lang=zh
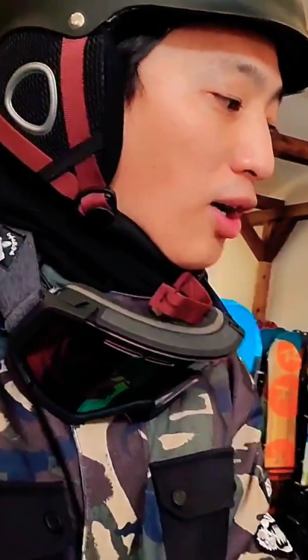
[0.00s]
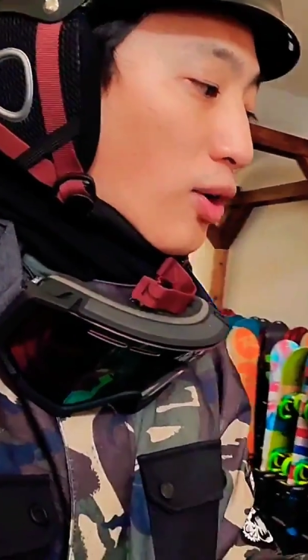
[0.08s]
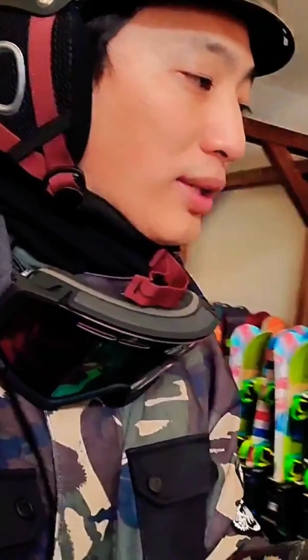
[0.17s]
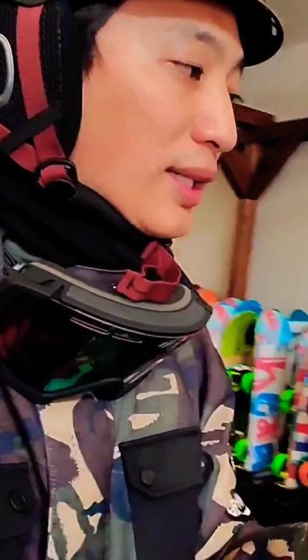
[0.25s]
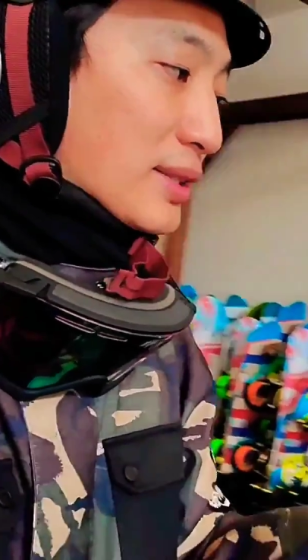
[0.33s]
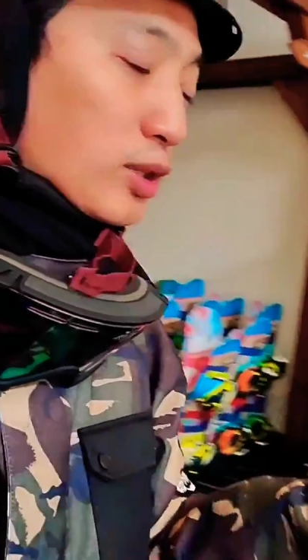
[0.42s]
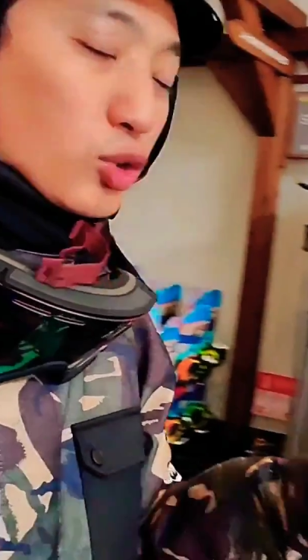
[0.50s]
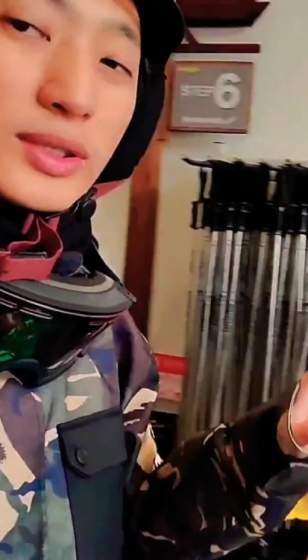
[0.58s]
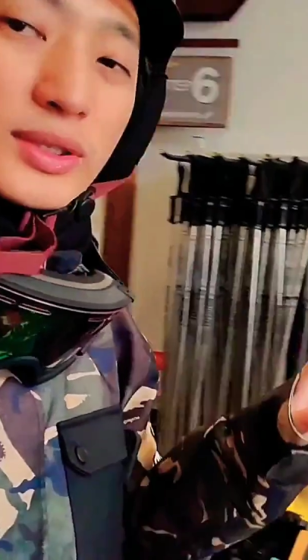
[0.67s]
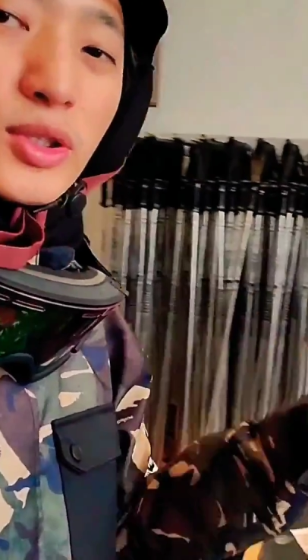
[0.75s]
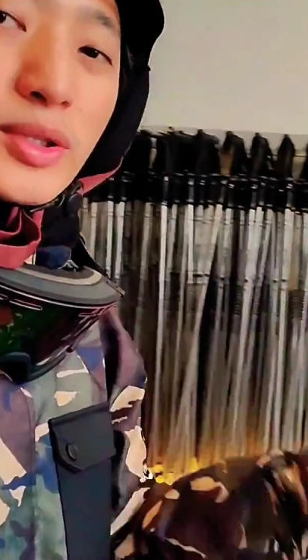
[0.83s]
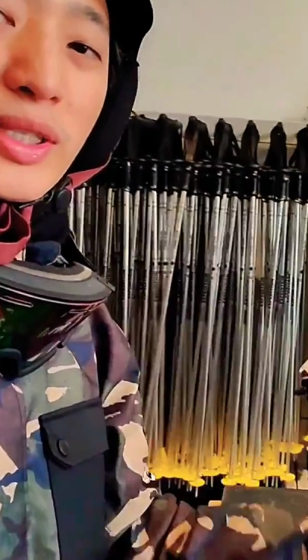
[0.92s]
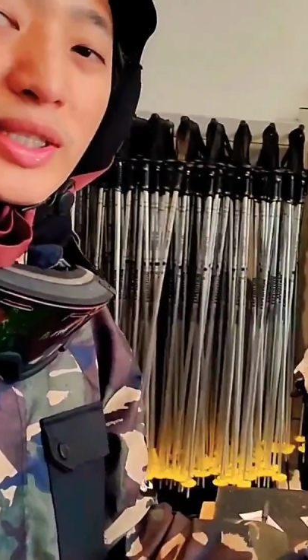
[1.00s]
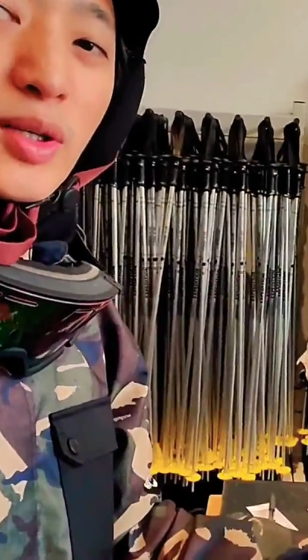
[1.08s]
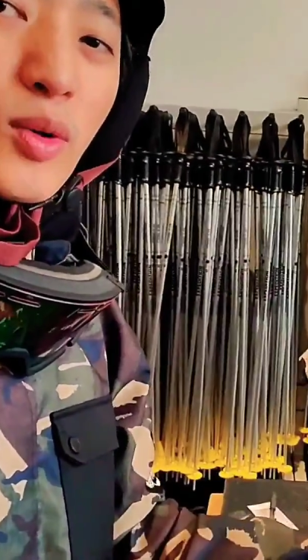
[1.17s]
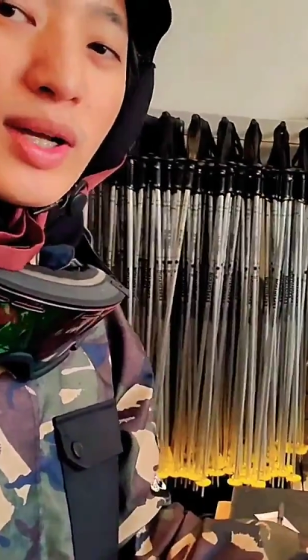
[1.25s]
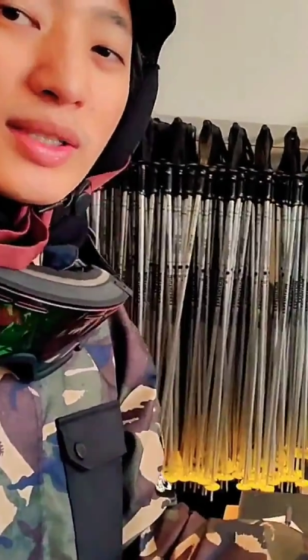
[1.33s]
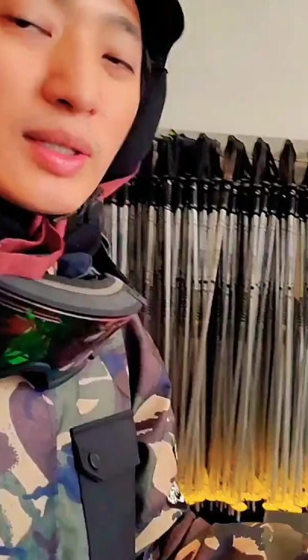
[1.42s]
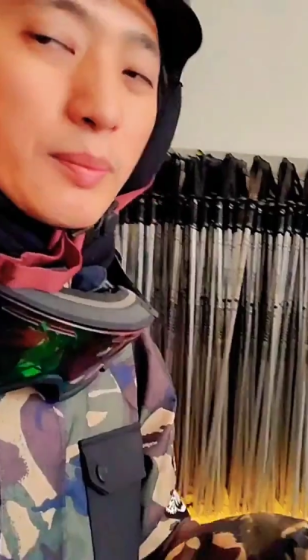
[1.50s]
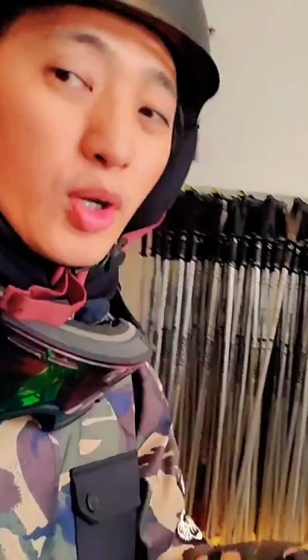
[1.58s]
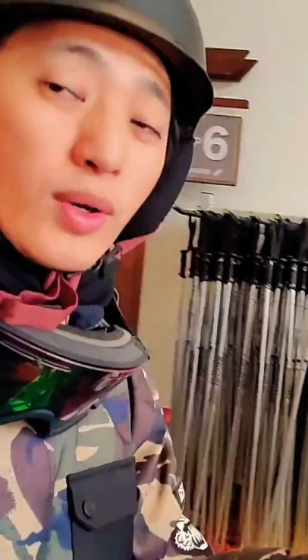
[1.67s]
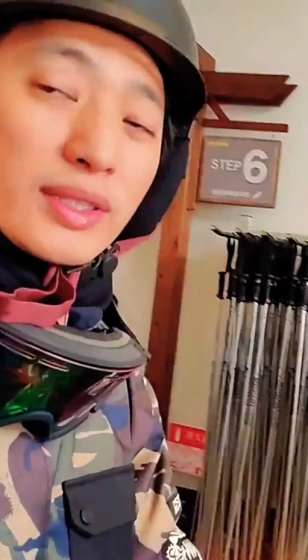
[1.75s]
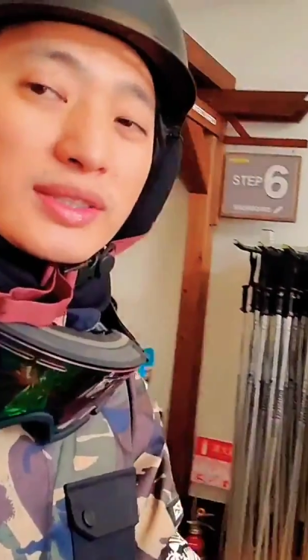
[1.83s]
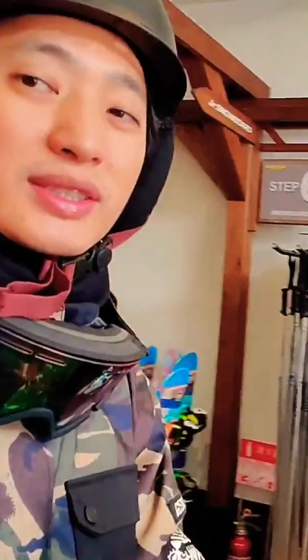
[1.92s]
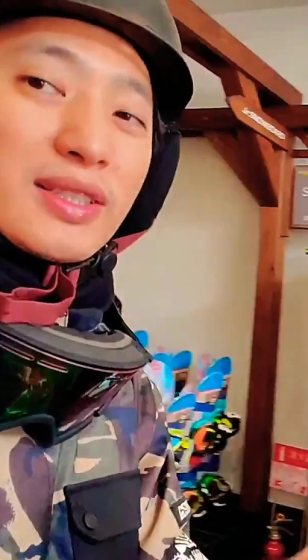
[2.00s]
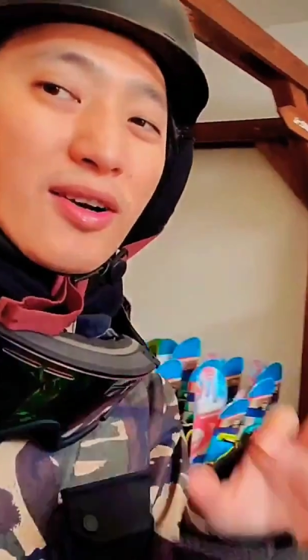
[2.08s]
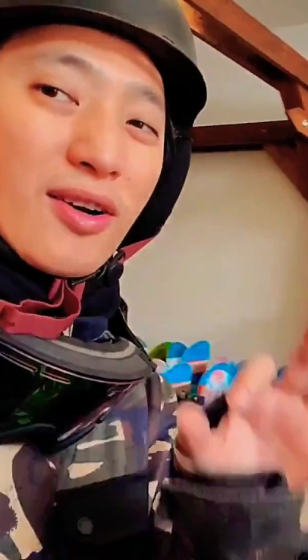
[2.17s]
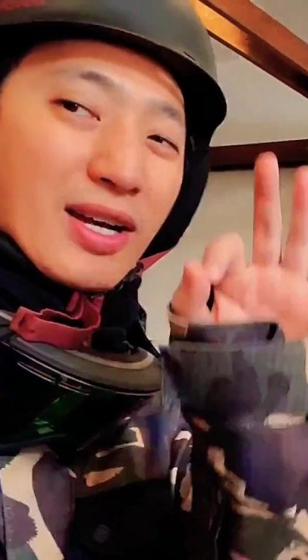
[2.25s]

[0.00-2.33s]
哦，那这随时都可以更换的，没有关系。